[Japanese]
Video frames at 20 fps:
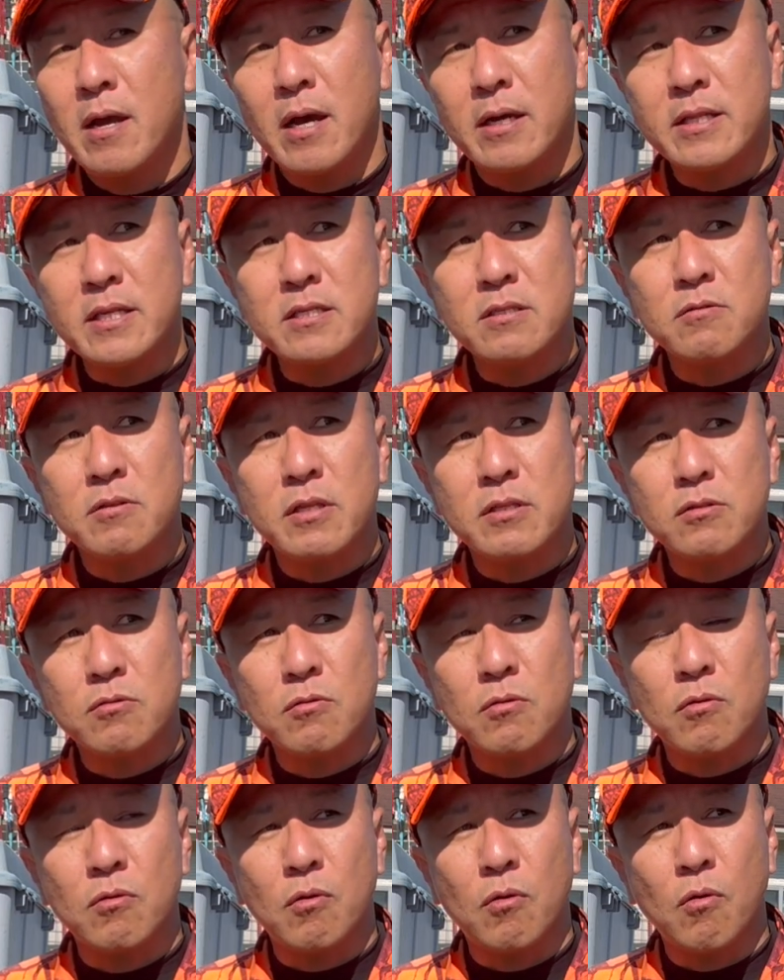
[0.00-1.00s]
ですので、そ
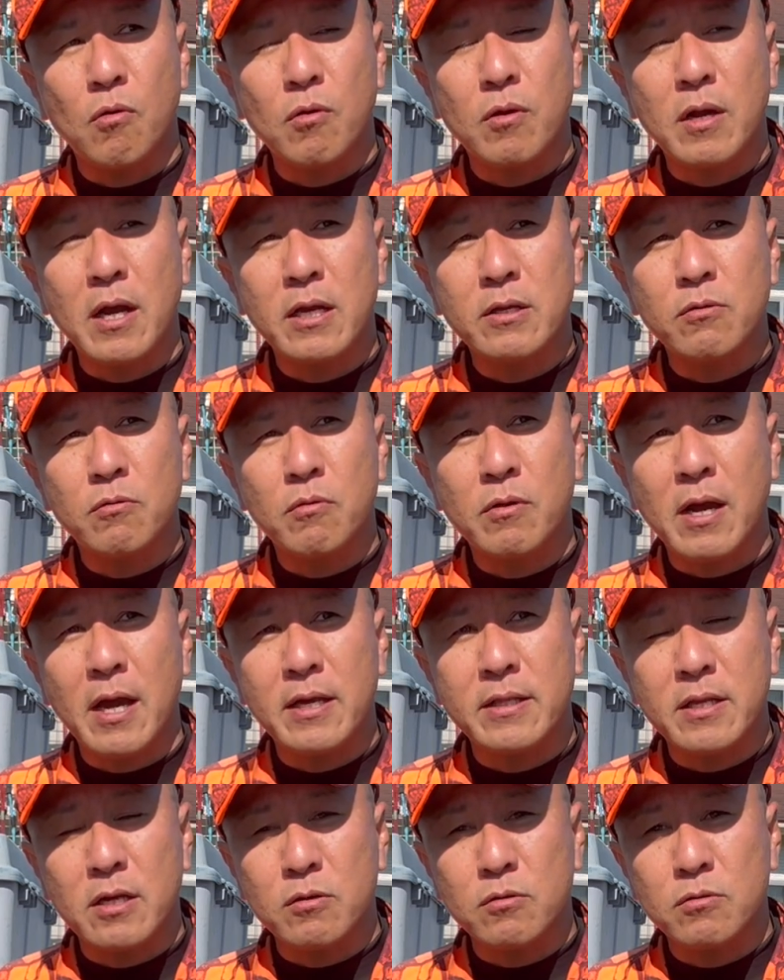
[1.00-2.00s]
の北海道の
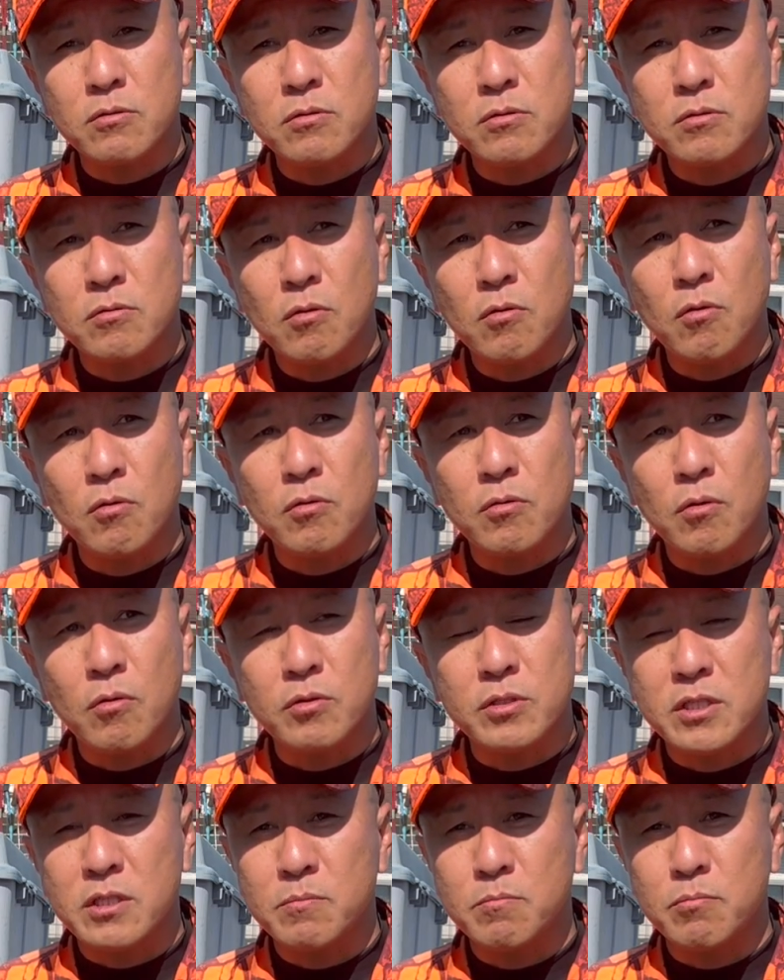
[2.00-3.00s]
開拓を
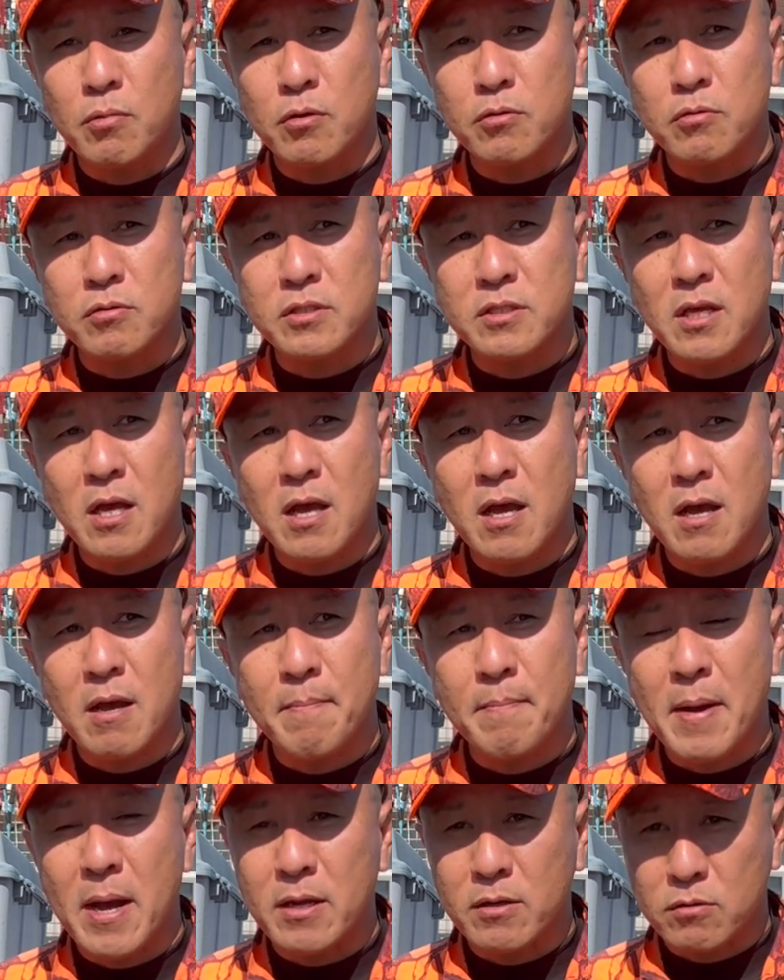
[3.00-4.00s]
シンボルとした
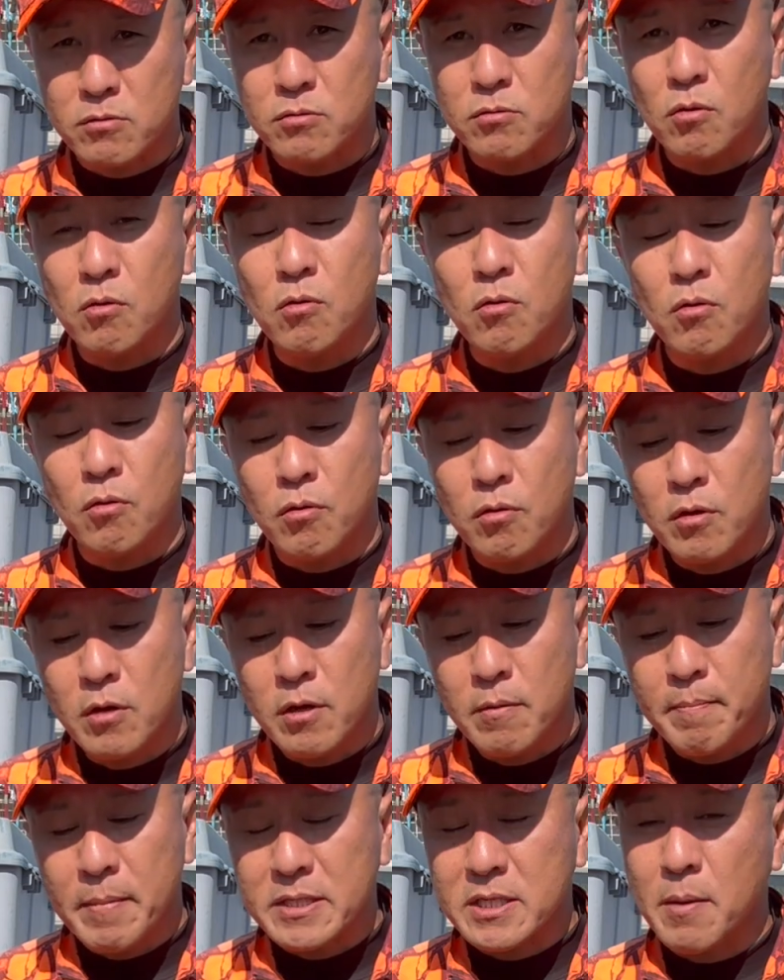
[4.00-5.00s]
マークを、
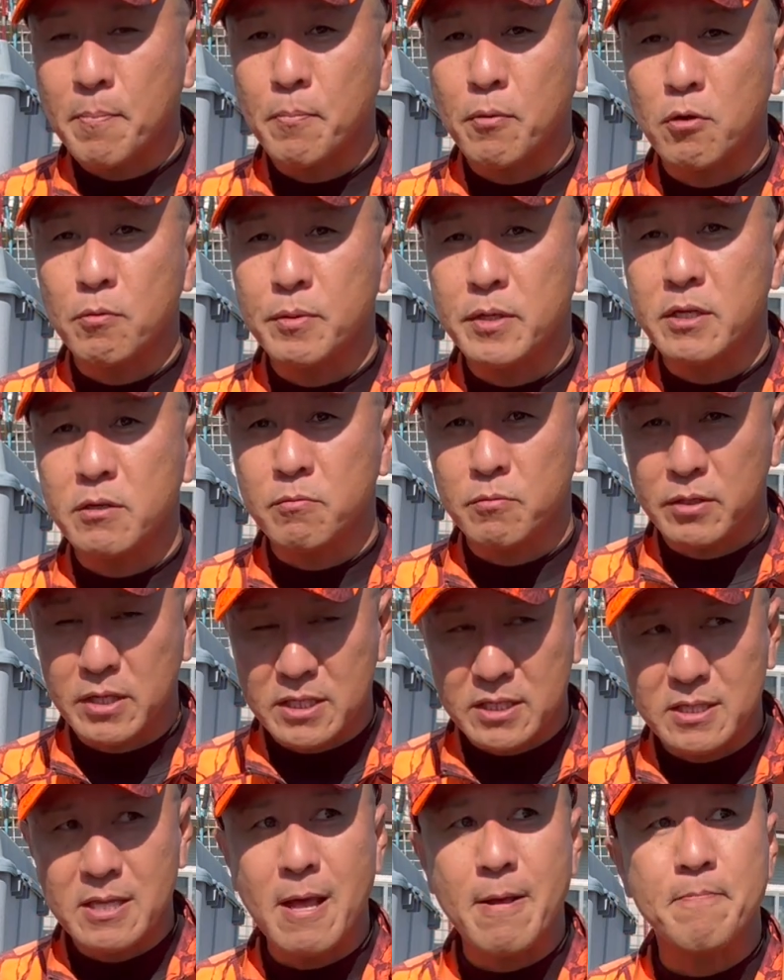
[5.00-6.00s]
札幌ビールもで
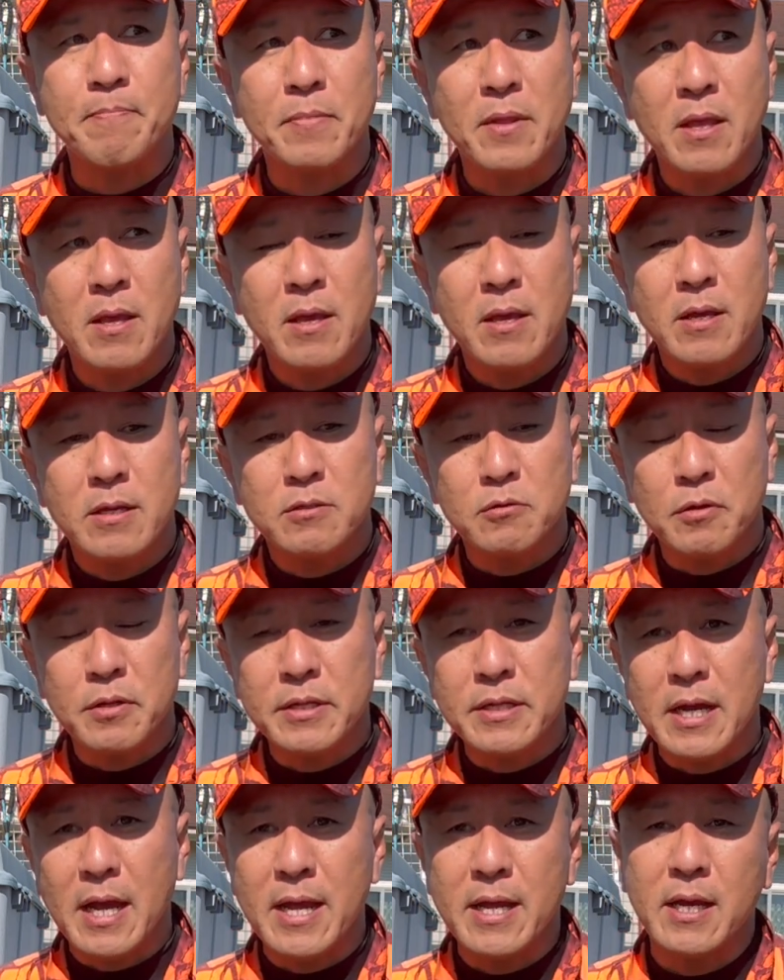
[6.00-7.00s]
すね、それ
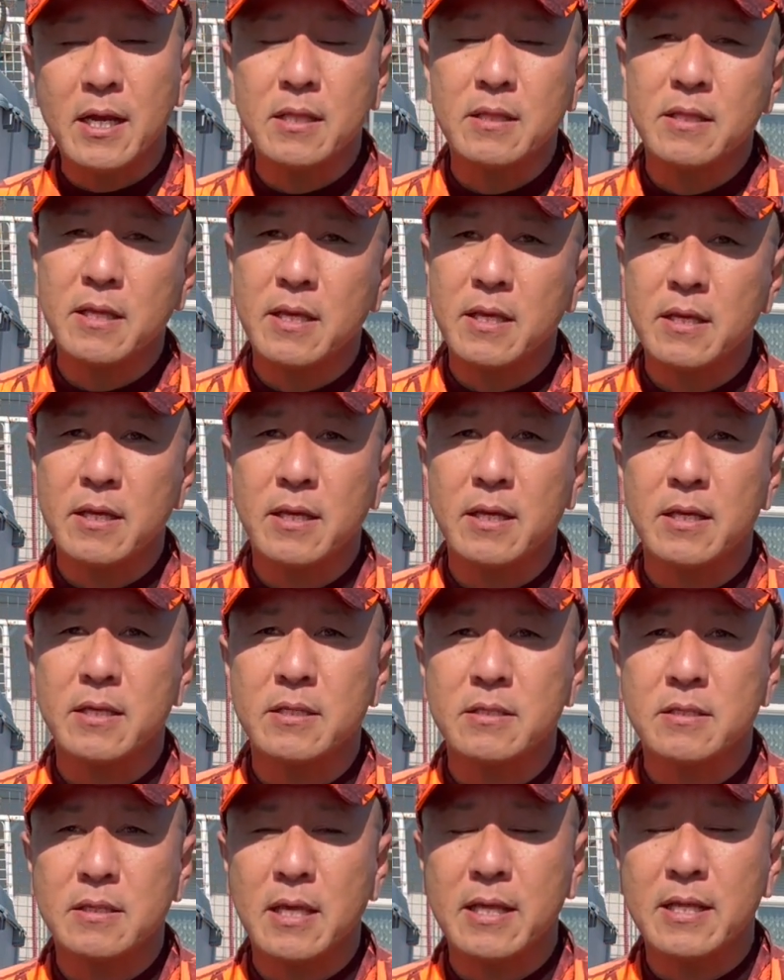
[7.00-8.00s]
にあやかって
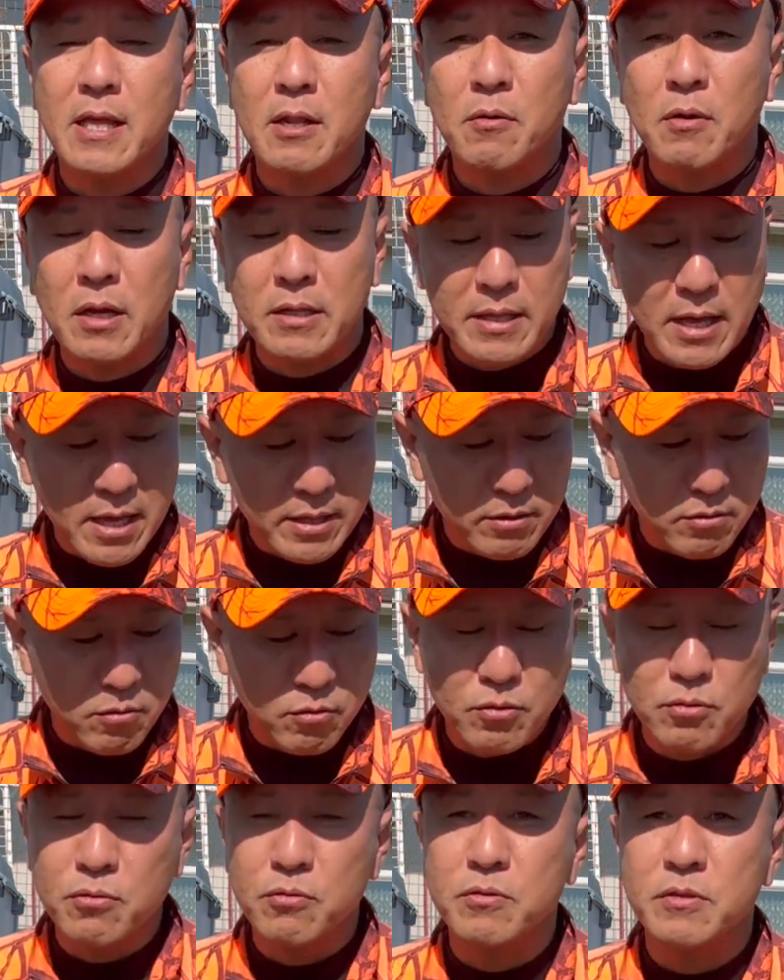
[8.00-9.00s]
つけたのかなと
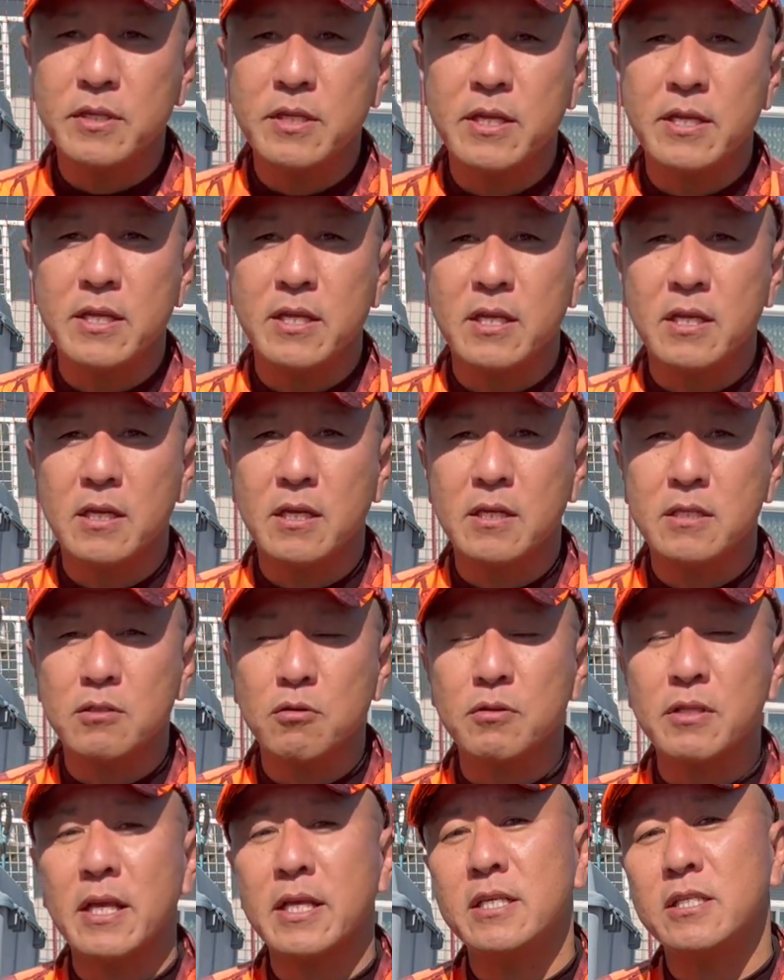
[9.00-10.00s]
いうふうに、
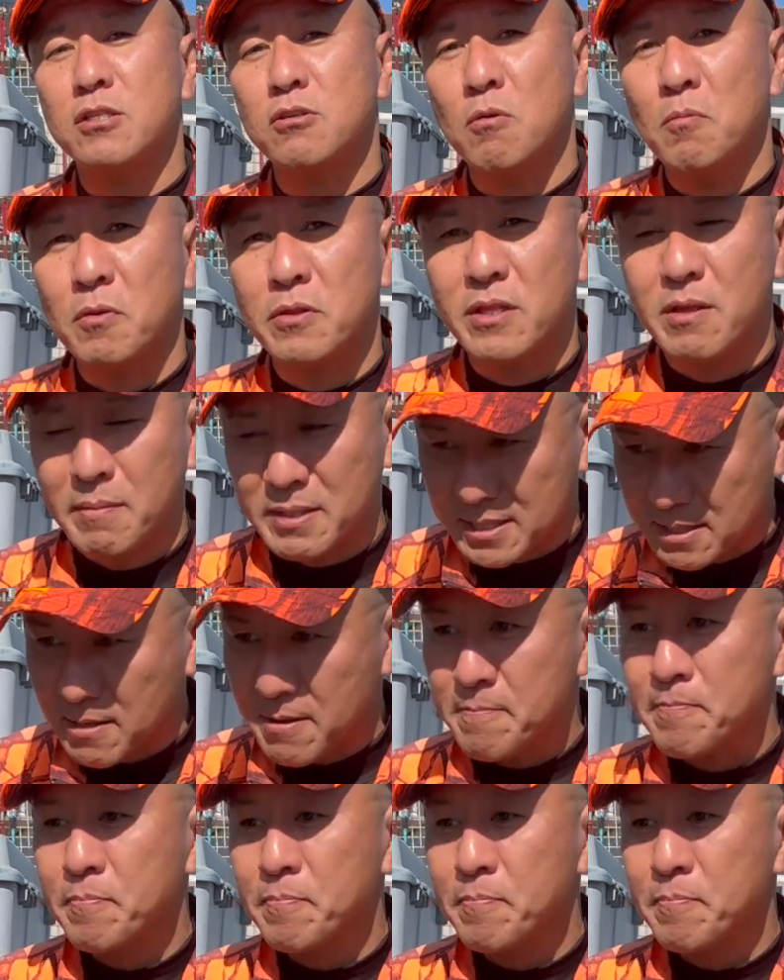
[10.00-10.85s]
そういった印象を持っています。